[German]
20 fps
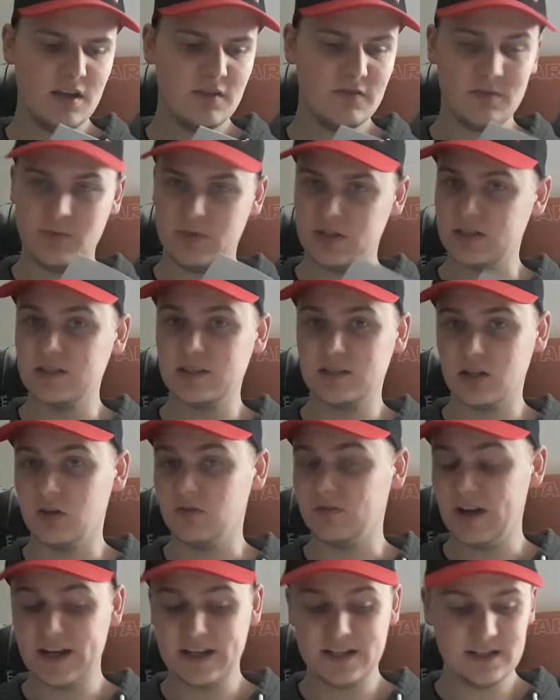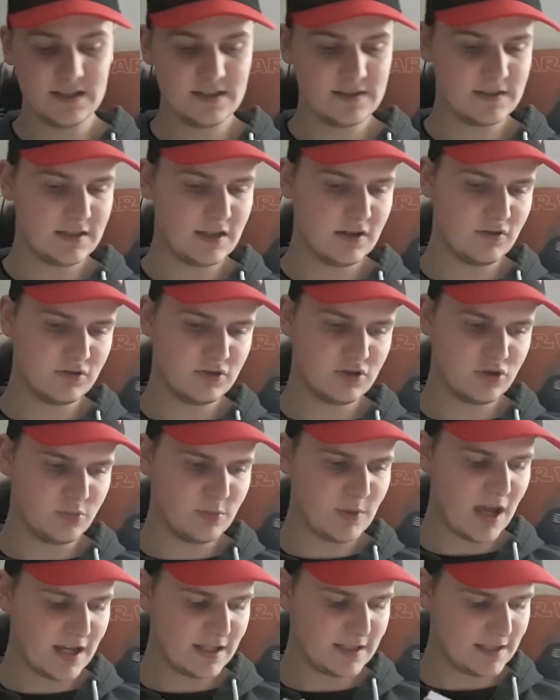wenn man sich darauf einlässt, auch zum
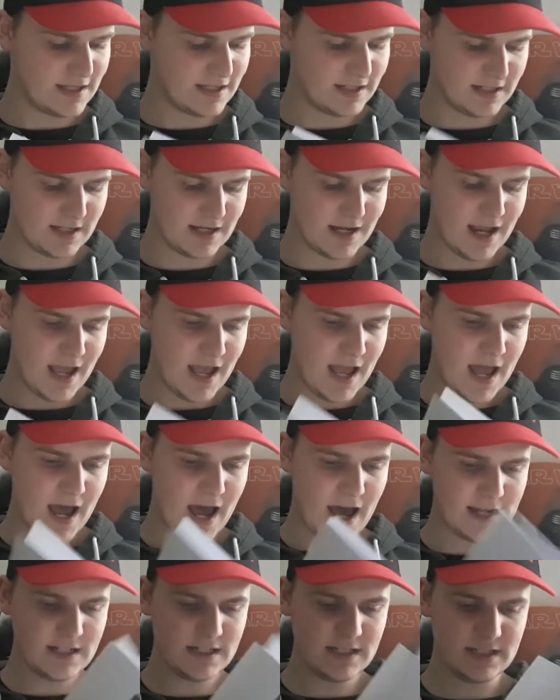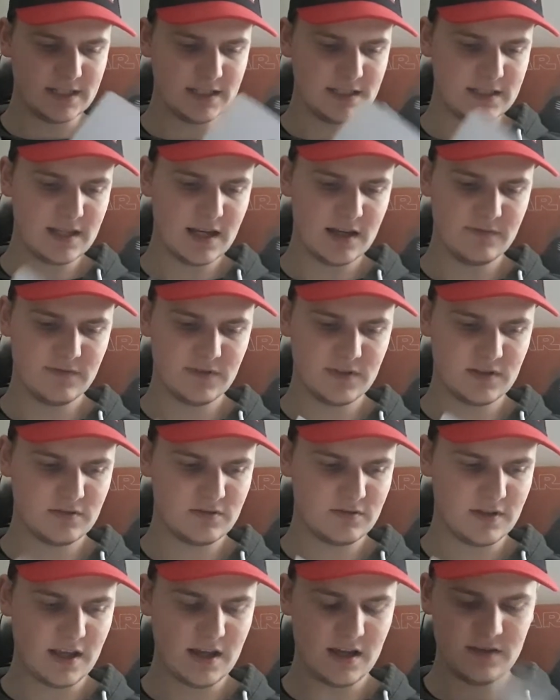Nachdenken anregt, die
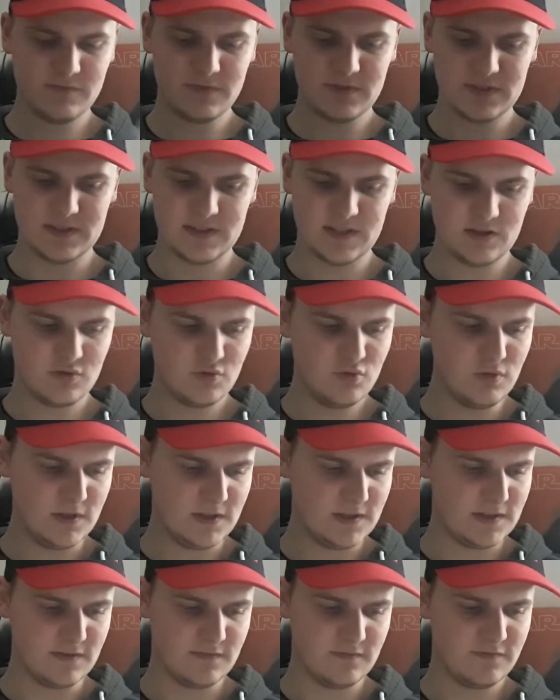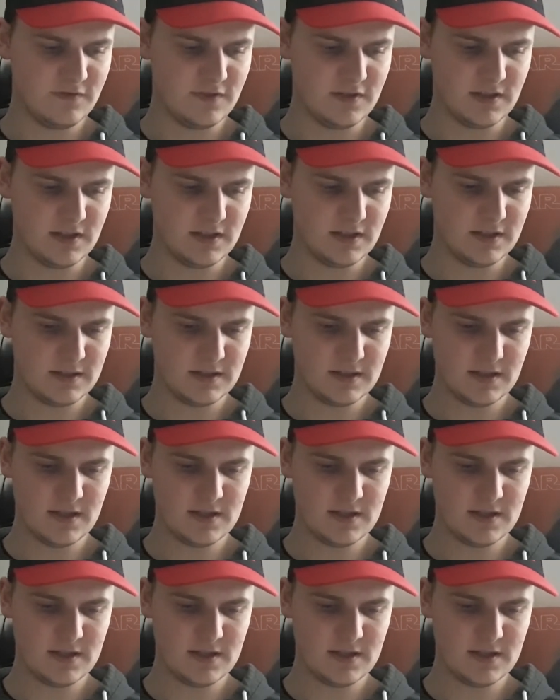einfach, ja, einfach sehr gut sind, finde ich.